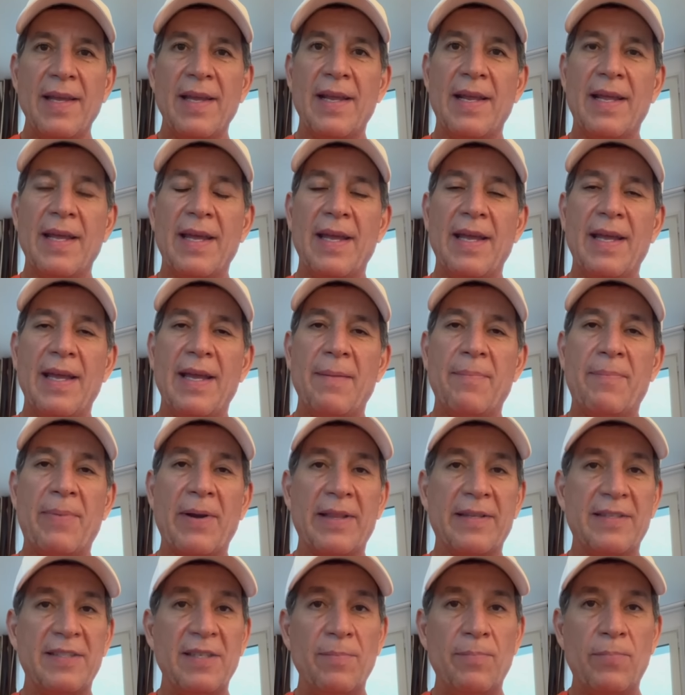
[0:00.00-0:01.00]
que
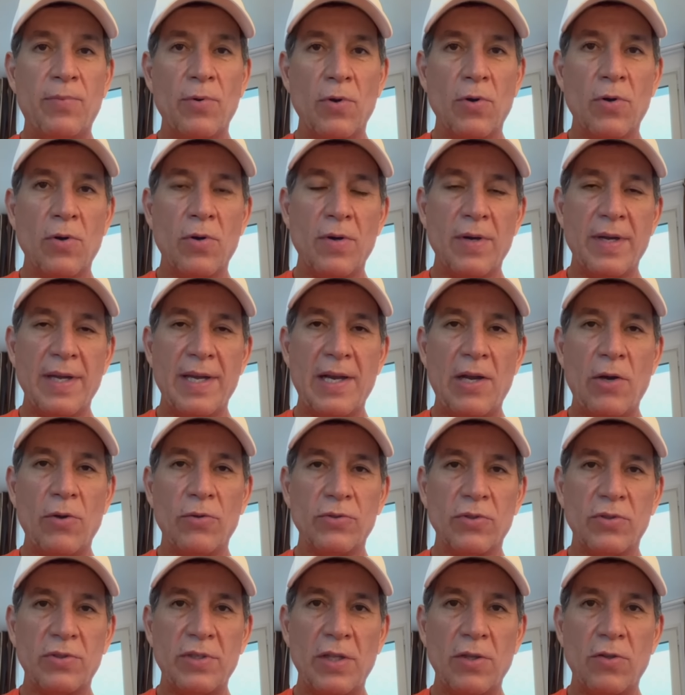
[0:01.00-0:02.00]
participó en los
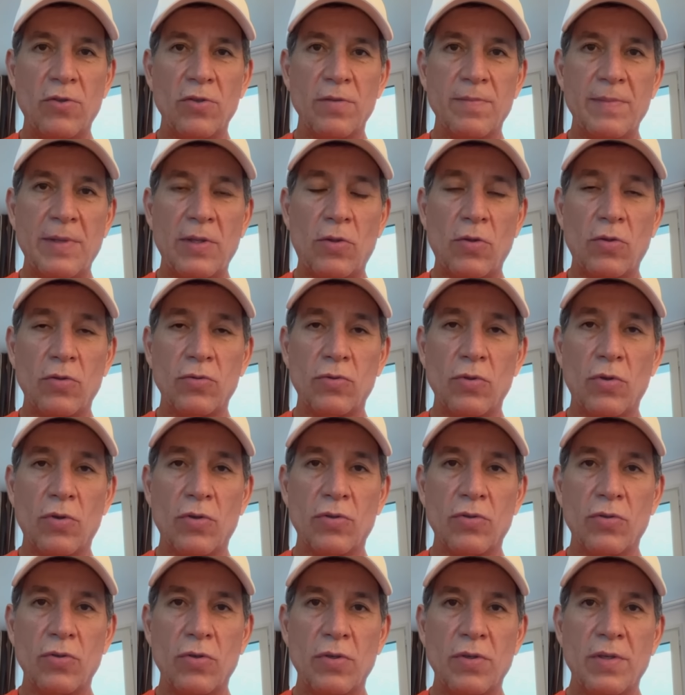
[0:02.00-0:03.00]
200 metros
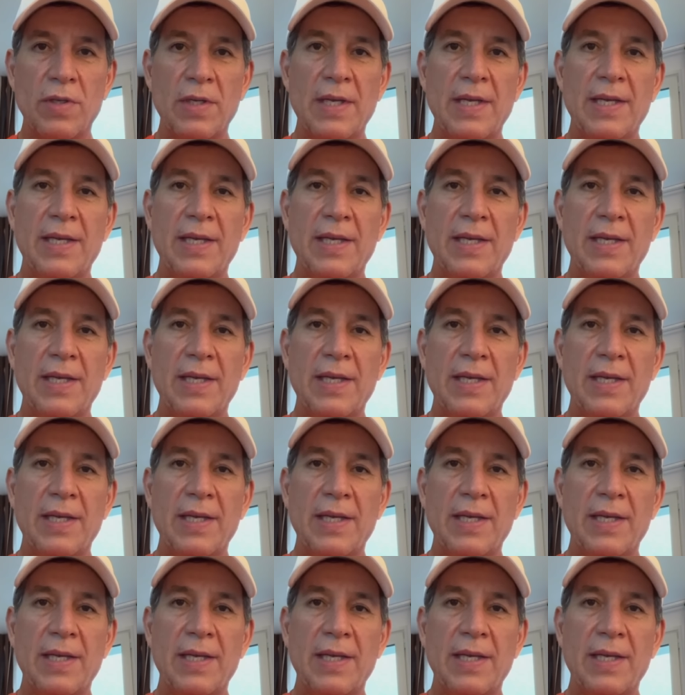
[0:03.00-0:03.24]
dorso,